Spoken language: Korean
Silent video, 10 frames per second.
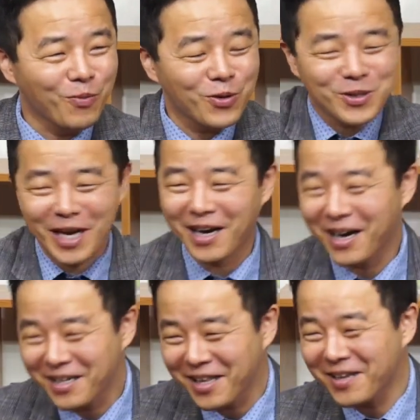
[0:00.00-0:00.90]
공부를
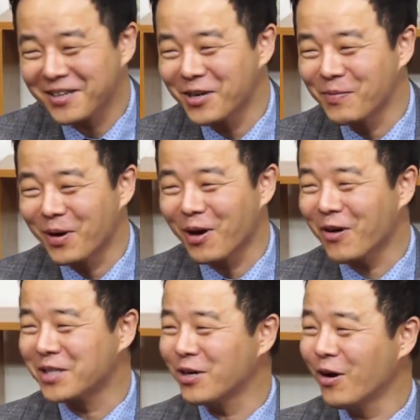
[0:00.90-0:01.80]
잘한다는 걸 뭐라고
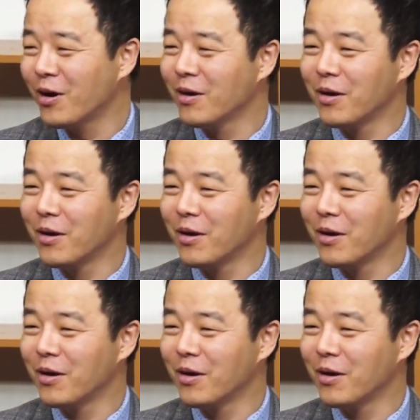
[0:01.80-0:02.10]
하죠?